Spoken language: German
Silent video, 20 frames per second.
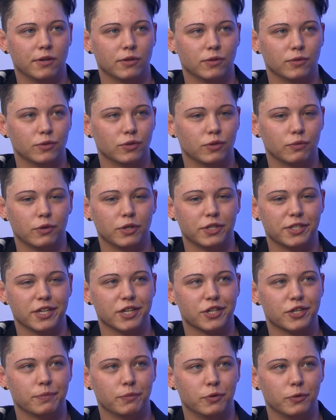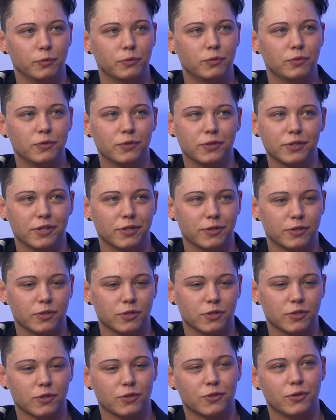Und da war ich das erste Mal unten und dann hat
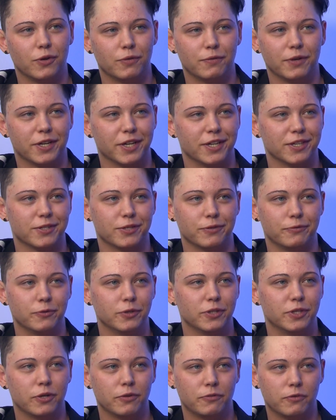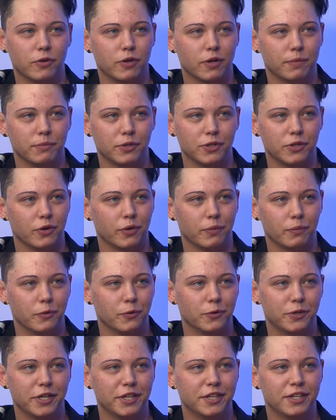sie gesagt, ja, wir können sofort anfangen mit den
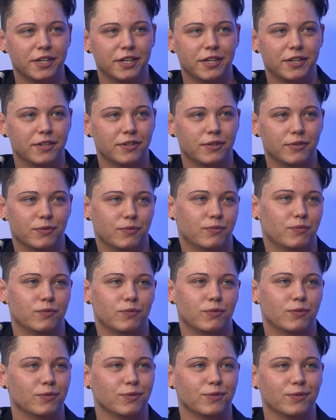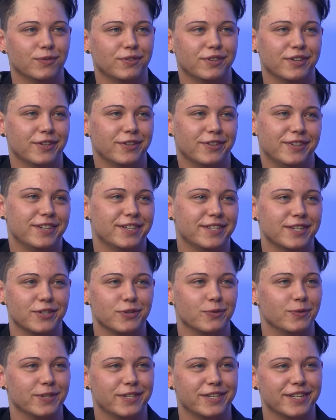Hormonen dann ist ja
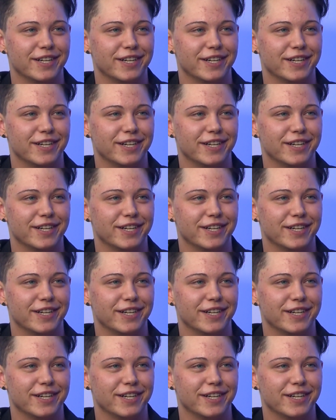schon alles